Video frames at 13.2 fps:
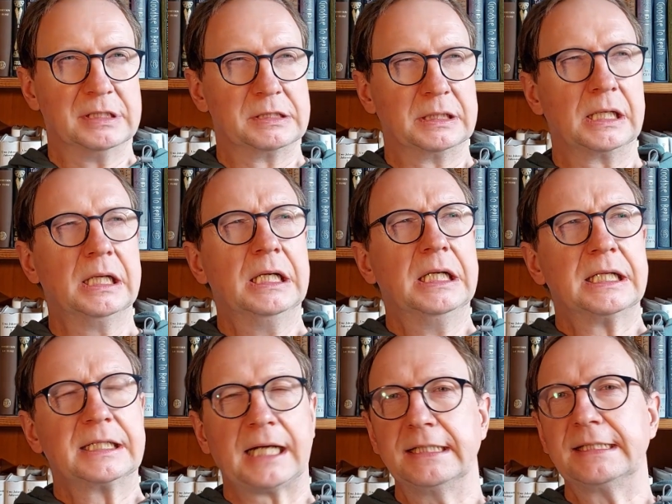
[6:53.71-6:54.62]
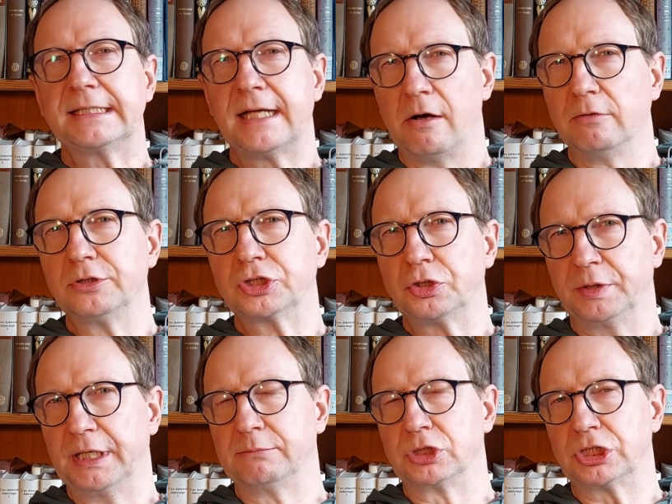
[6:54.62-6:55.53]
Also ihre ganze
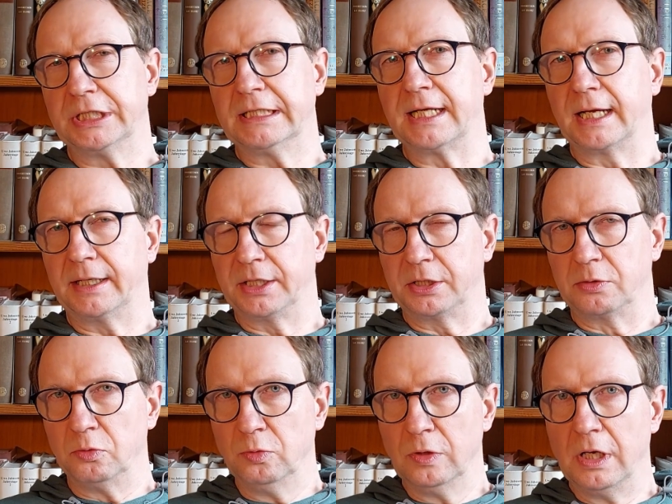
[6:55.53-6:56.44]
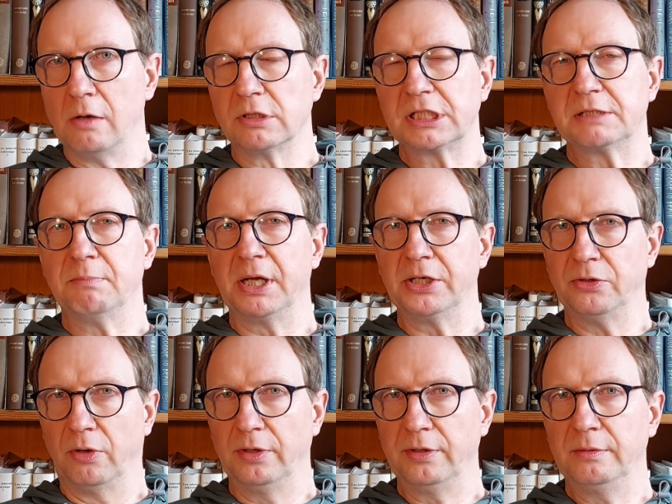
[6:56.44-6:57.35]
Aussteuer besteht eigentlich nur aus
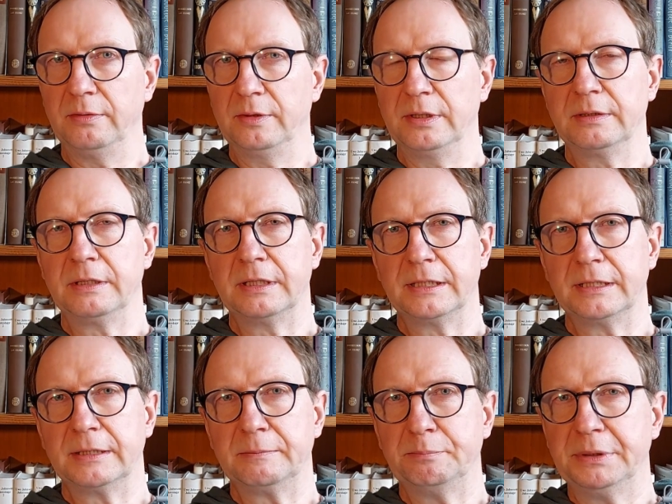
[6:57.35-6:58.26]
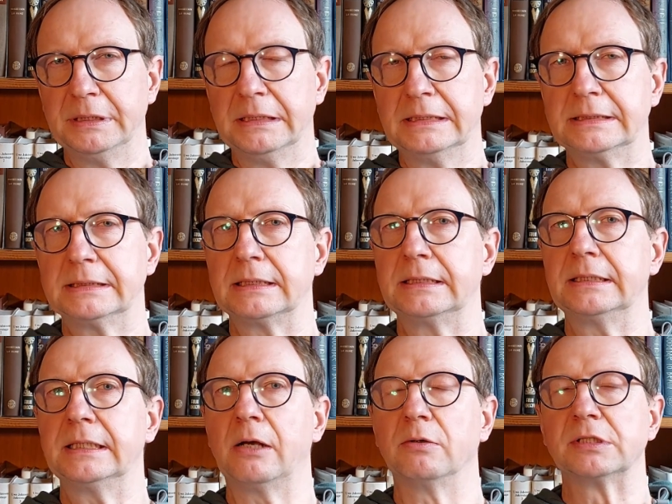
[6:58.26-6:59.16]

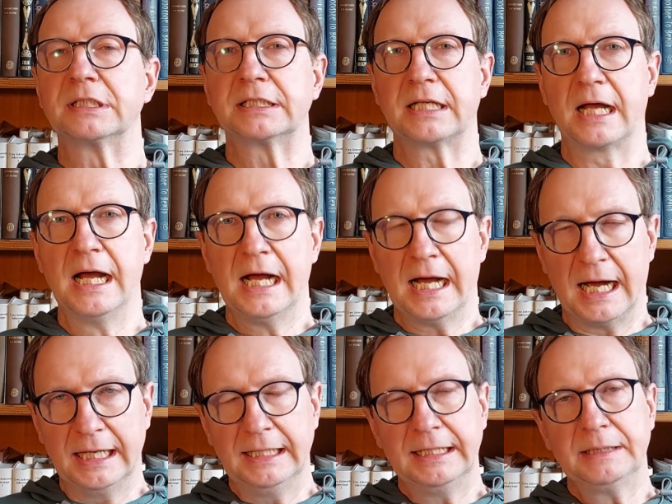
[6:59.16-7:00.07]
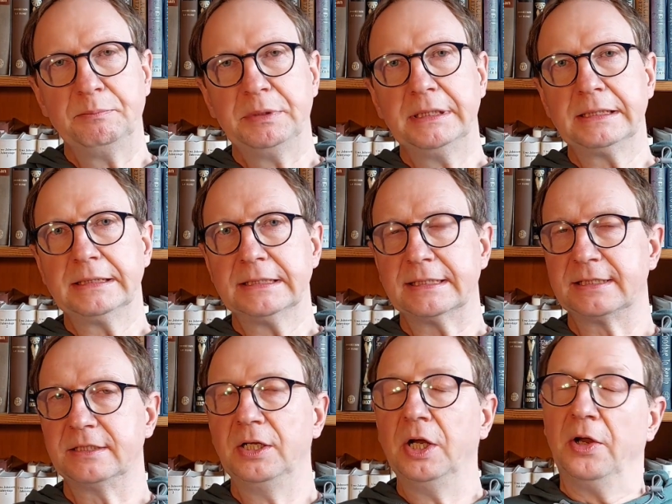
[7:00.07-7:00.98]
Madonnenbildchen, aus heiligen
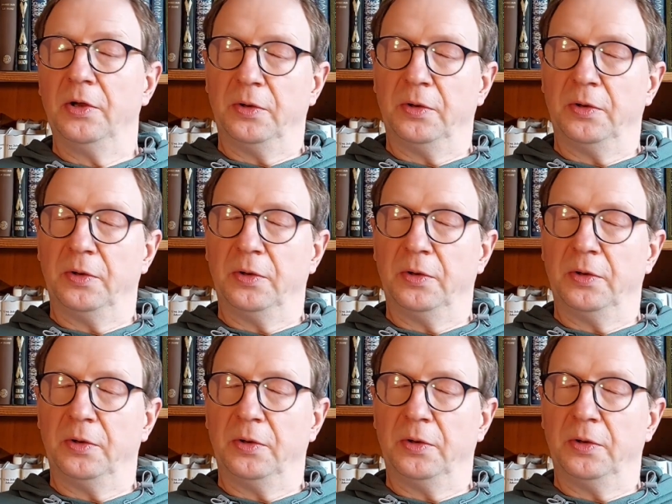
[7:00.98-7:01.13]
Bildnissen